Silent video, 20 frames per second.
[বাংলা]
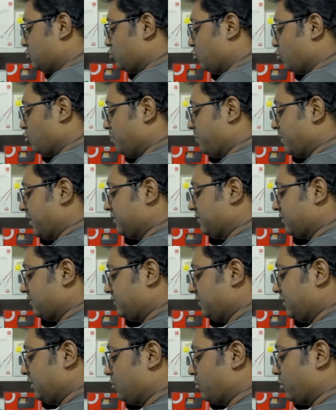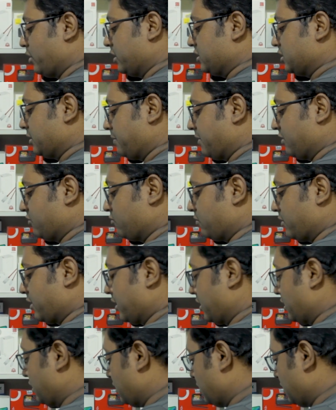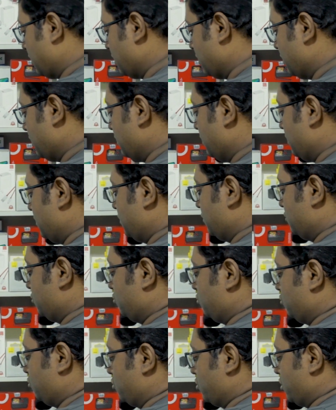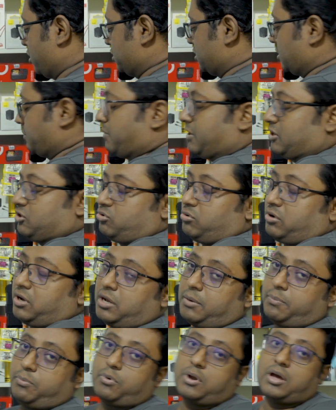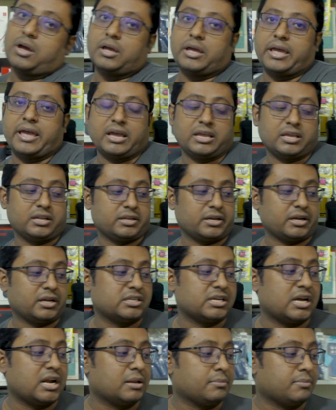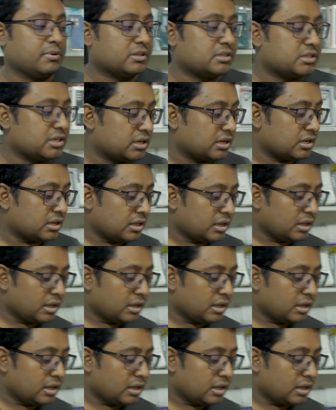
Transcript: শোরুম প্রাইস আছে ন হাজার পাঁচশো টাকা ন হাজার পাঁচশো টাকার প্রোডাক্ট এক হাজার টাকা ছাড়ে পাচ্ছেন